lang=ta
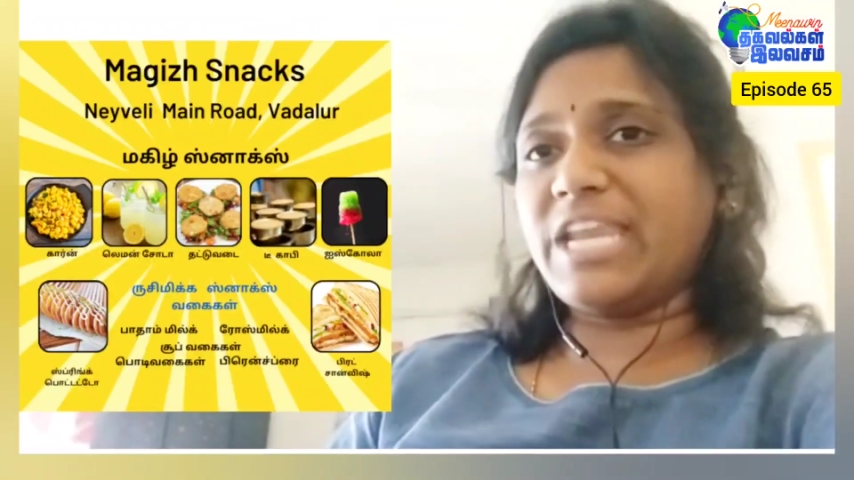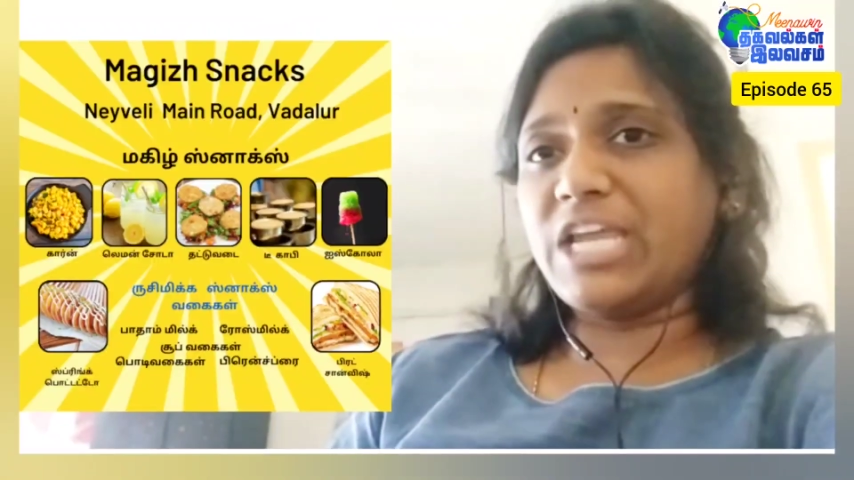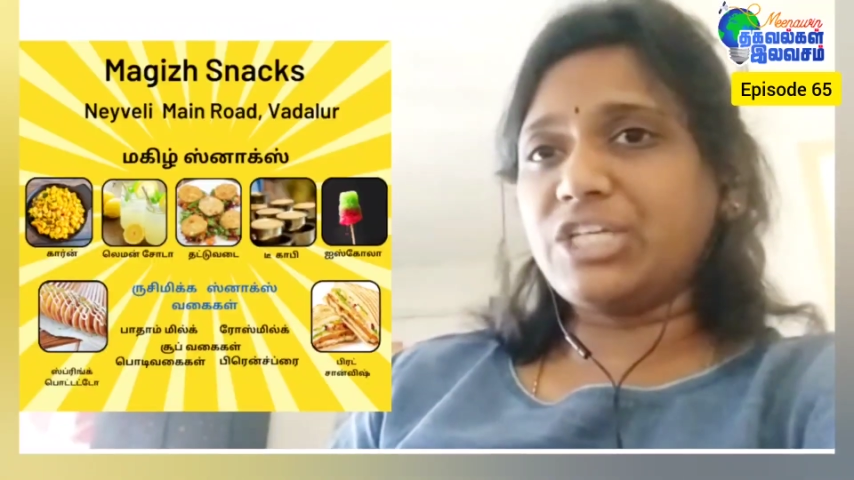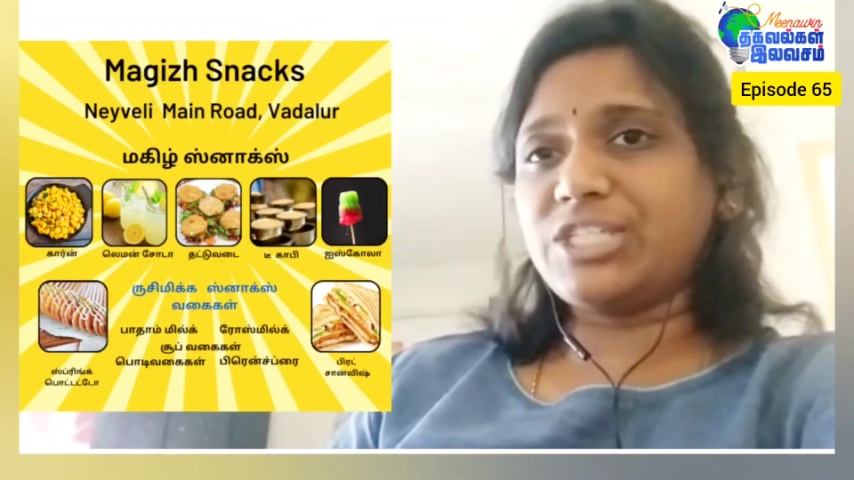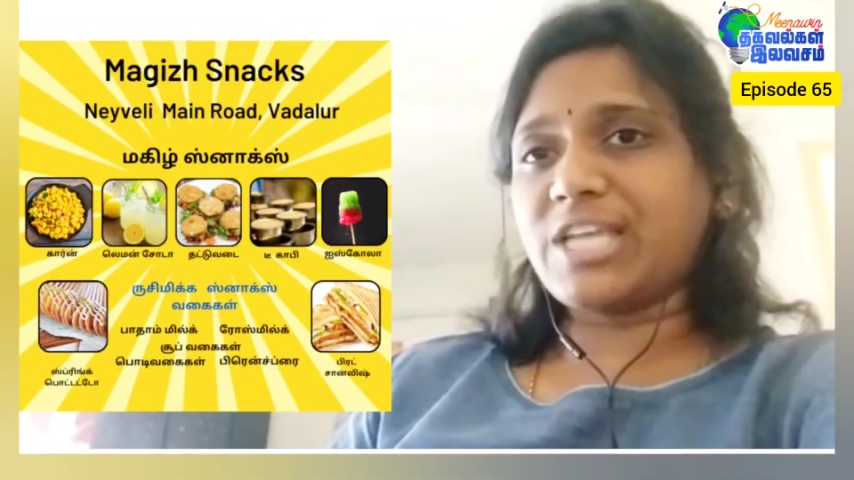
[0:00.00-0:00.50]

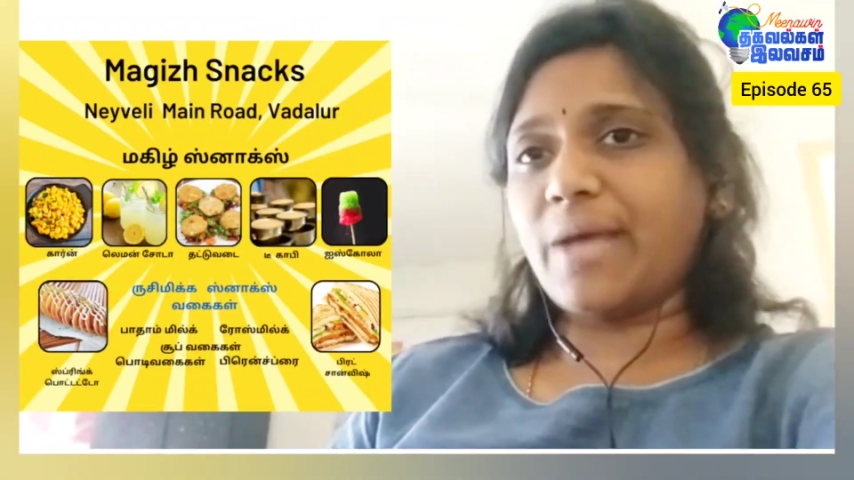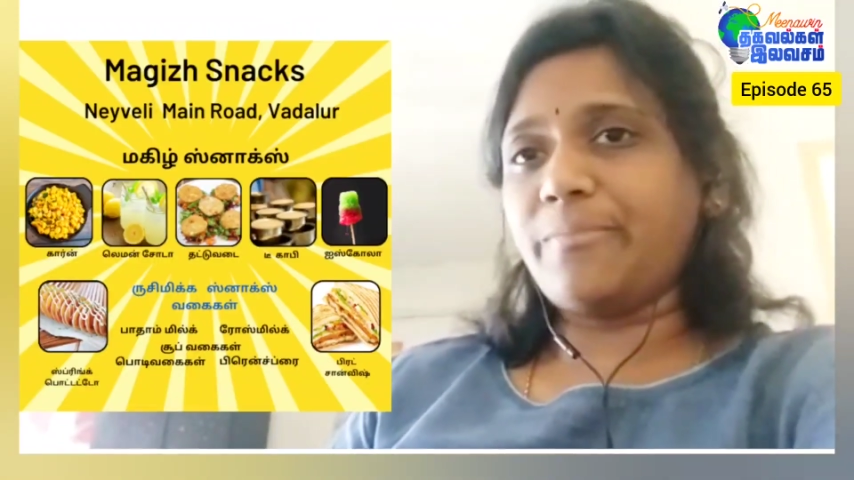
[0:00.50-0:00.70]
கிரியேஷன்ஸ்க்கு